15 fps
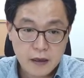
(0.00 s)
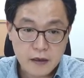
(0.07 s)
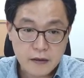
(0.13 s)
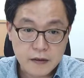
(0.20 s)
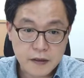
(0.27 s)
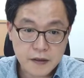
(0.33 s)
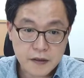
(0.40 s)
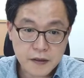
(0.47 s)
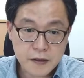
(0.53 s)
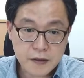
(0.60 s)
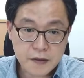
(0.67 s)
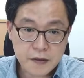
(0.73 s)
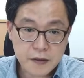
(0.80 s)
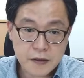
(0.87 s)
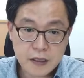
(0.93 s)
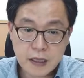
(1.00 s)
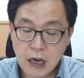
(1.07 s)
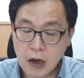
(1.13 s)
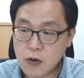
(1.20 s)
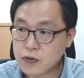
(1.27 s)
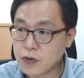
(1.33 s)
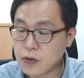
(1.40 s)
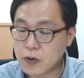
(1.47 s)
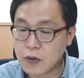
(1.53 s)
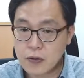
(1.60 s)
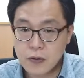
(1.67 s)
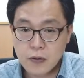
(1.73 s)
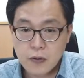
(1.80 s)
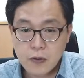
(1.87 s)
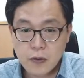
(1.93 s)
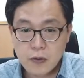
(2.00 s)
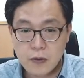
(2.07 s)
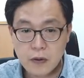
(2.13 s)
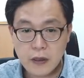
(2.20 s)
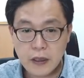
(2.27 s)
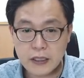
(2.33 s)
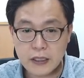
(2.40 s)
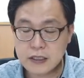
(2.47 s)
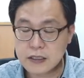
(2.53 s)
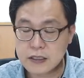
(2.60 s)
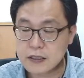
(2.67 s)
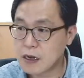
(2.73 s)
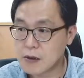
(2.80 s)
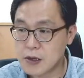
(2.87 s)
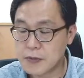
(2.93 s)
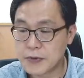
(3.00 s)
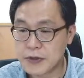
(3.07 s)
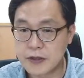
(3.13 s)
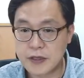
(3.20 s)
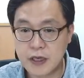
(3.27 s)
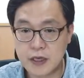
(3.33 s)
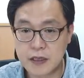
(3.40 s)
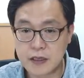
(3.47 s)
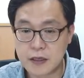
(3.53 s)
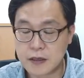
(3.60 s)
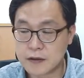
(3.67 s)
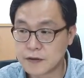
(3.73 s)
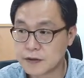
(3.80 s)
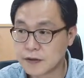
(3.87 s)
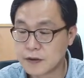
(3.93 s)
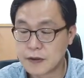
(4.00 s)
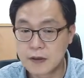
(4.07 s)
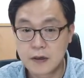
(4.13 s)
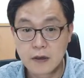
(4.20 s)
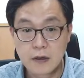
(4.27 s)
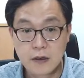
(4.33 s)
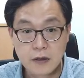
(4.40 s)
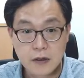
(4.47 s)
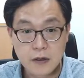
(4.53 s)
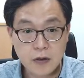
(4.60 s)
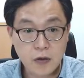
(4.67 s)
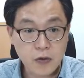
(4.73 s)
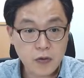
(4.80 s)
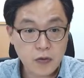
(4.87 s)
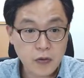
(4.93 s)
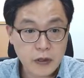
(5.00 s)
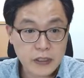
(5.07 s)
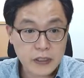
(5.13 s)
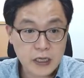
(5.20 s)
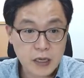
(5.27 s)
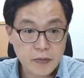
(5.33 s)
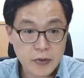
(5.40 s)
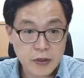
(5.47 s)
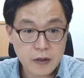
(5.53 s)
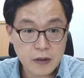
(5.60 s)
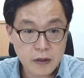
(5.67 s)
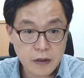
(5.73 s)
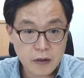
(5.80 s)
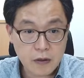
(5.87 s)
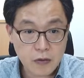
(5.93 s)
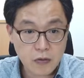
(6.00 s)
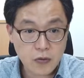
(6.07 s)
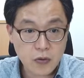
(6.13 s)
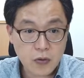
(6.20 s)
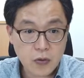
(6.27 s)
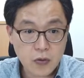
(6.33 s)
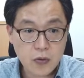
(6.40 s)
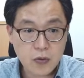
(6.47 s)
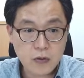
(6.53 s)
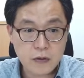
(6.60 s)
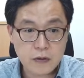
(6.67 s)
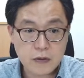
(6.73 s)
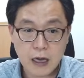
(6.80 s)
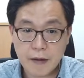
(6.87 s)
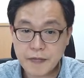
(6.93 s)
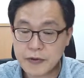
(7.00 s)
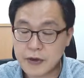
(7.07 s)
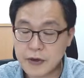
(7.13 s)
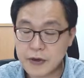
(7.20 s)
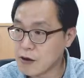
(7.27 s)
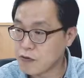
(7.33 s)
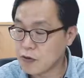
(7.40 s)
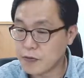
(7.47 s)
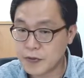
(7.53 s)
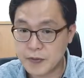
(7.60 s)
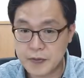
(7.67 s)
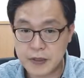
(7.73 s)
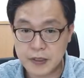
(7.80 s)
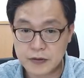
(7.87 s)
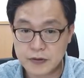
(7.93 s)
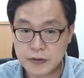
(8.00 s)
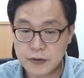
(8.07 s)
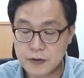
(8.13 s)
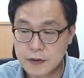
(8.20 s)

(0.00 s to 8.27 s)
000이 나오도록 해싱을 하려면 어떻게 해야 되냐이 거꾸로 해싱하면 거꾸로는 값을 알 수 없습니다. 그죠?